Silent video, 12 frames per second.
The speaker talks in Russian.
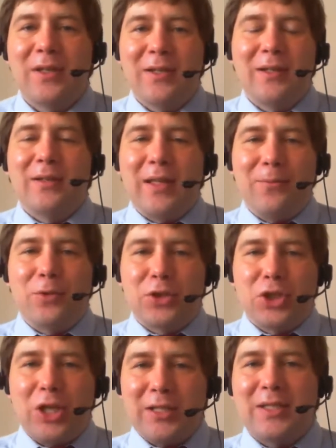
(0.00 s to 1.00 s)
там вот
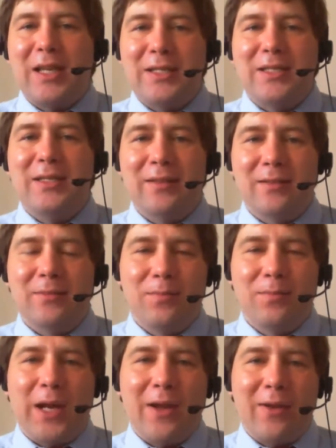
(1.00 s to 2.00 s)
шанс один,
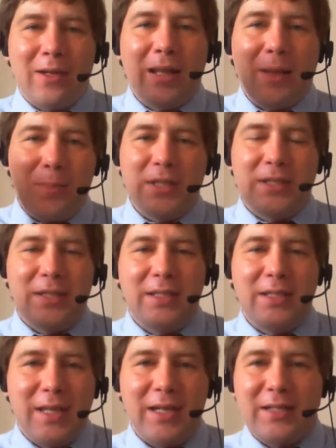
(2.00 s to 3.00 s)
правильно написанный
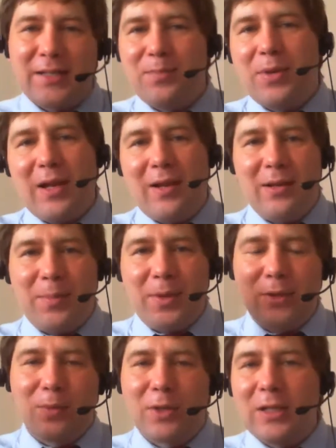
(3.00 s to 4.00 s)
текст, правильно
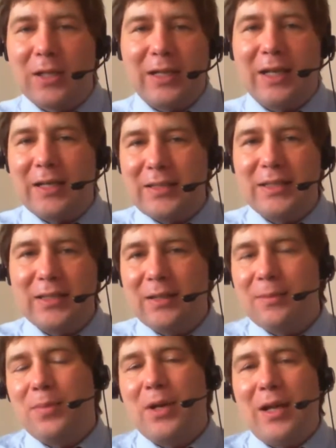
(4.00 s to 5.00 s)
подобранная картинка,
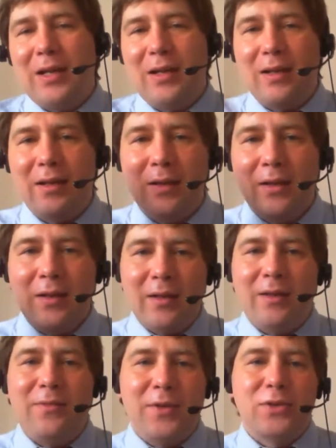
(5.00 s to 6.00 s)
правильно
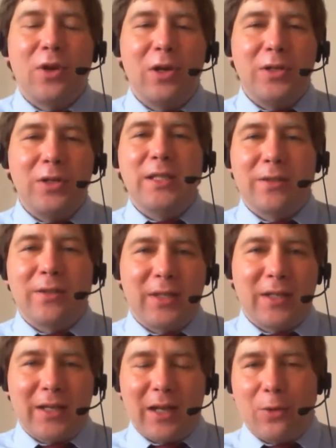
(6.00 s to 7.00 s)
визуализированное
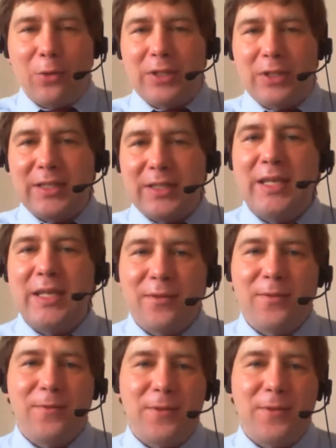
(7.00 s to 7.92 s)
какое-то действие в виде